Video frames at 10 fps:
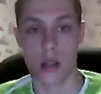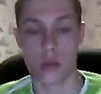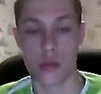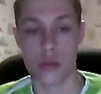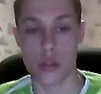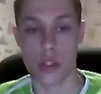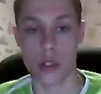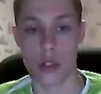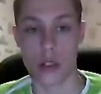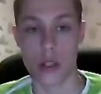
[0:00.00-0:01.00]
Ну что ж,
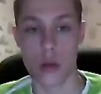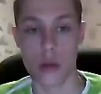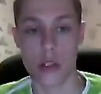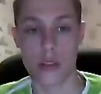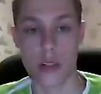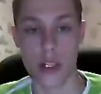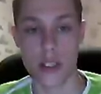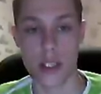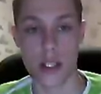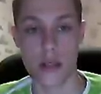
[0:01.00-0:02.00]
э, коронная
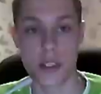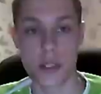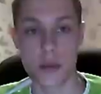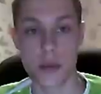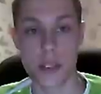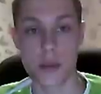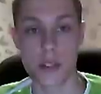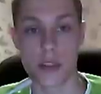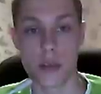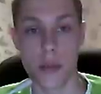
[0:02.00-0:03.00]
фраза. Всем спасибо
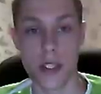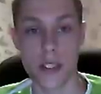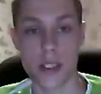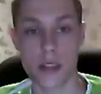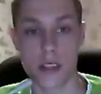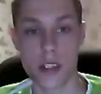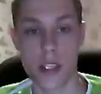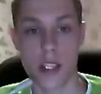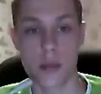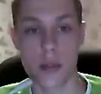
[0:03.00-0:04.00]
за внимание, ставьте
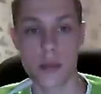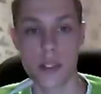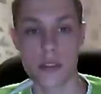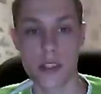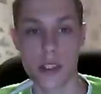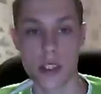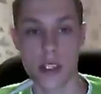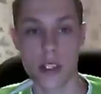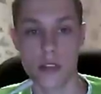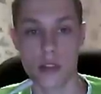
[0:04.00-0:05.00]
лайки, подписывайтесь на
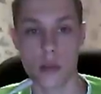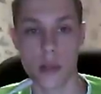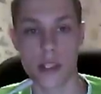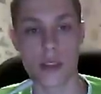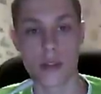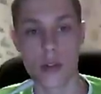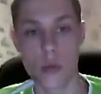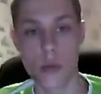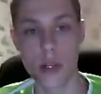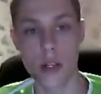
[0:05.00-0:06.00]
канал, вступайте в
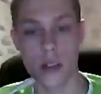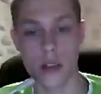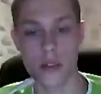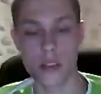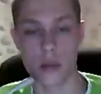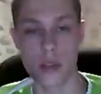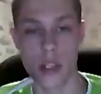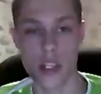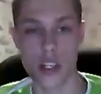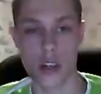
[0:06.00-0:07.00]
группы. Всем
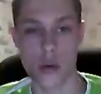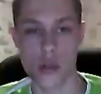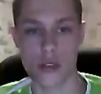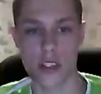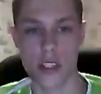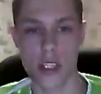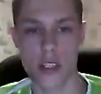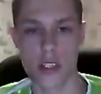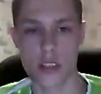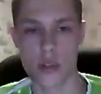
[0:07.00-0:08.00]
удачи, хорошего
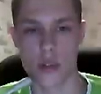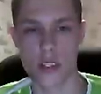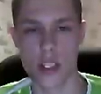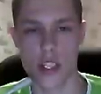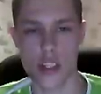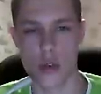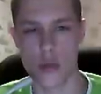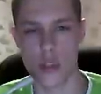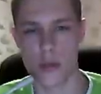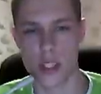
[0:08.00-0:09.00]
настроения, до скорых встреч и
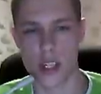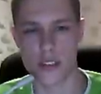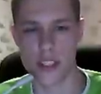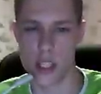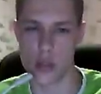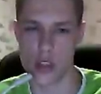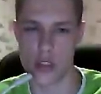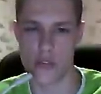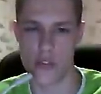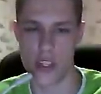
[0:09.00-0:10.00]
увидимся в
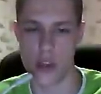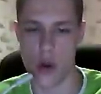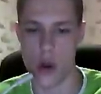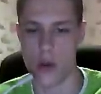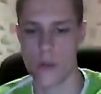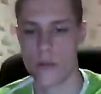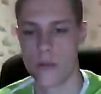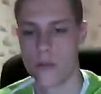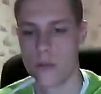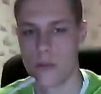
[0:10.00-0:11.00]
следующем видео.
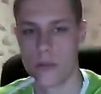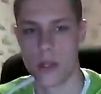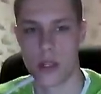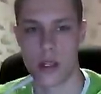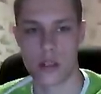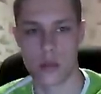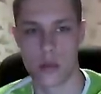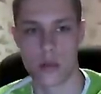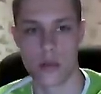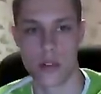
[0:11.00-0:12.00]
Так, как тут
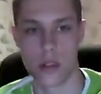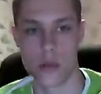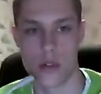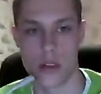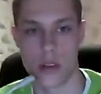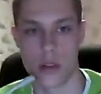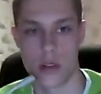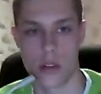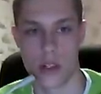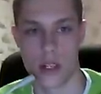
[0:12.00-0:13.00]
выключить?
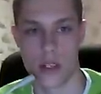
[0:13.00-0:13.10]
А.